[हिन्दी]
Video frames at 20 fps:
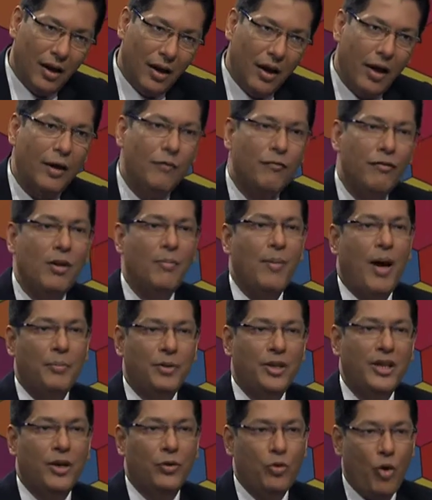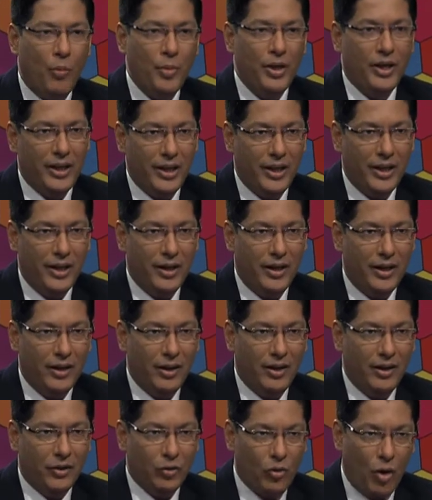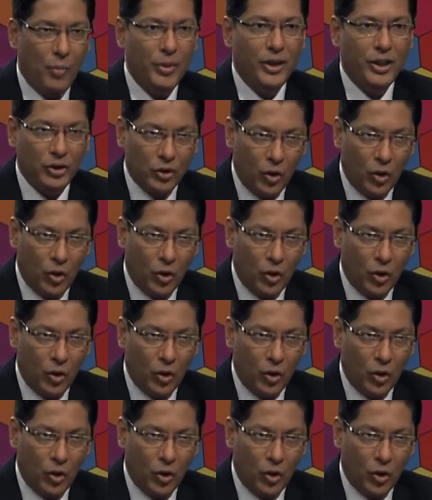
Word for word: हर फिल्म आपकी एक कॉमेडी है कॉमेडी हम्म।